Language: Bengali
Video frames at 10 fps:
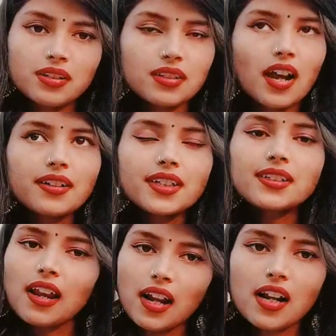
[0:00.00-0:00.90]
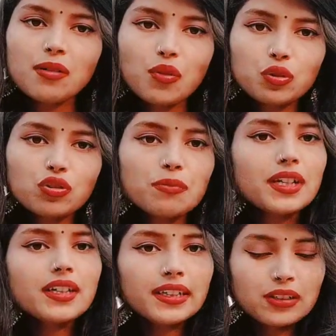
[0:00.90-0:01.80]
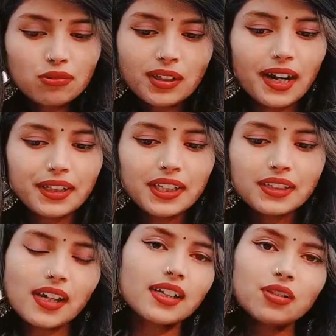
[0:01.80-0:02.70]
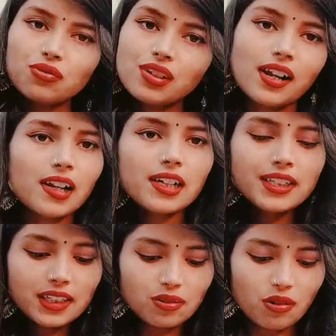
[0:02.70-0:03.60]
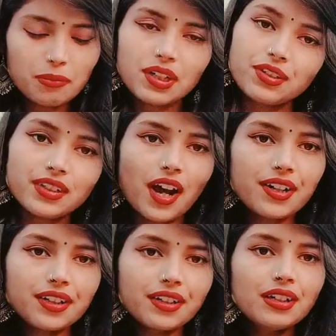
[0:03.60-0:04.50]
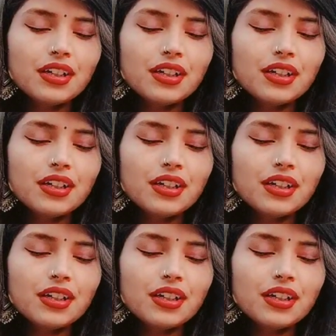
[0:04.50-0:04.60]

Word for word: স্কার্টটা সারারার মতো মানে একটু কাটিংটা কিন্তু সারারা ঠিক নয় মানে স্কার্টই